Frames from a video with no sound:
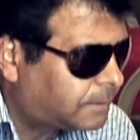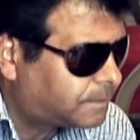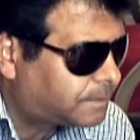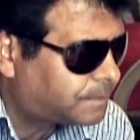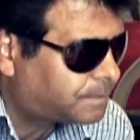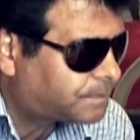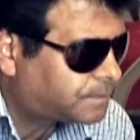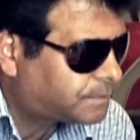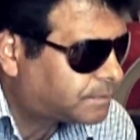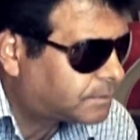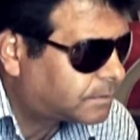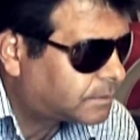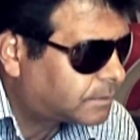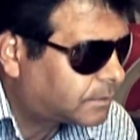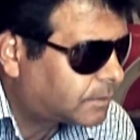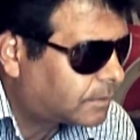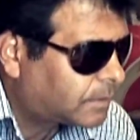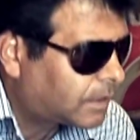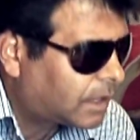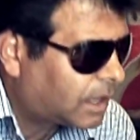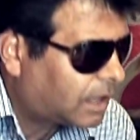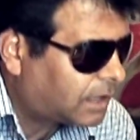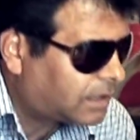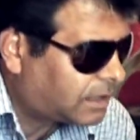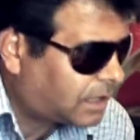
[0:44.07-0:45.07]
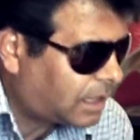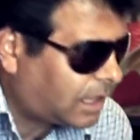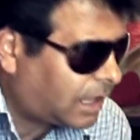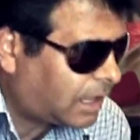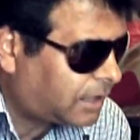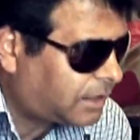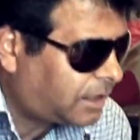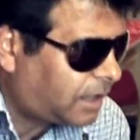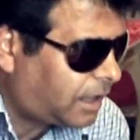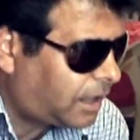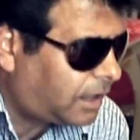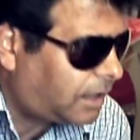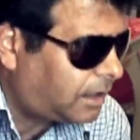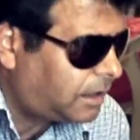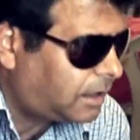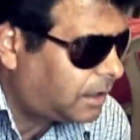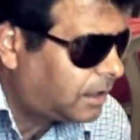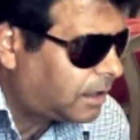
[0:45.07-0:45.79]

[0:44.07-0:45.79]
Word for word: دريدي دريدي؟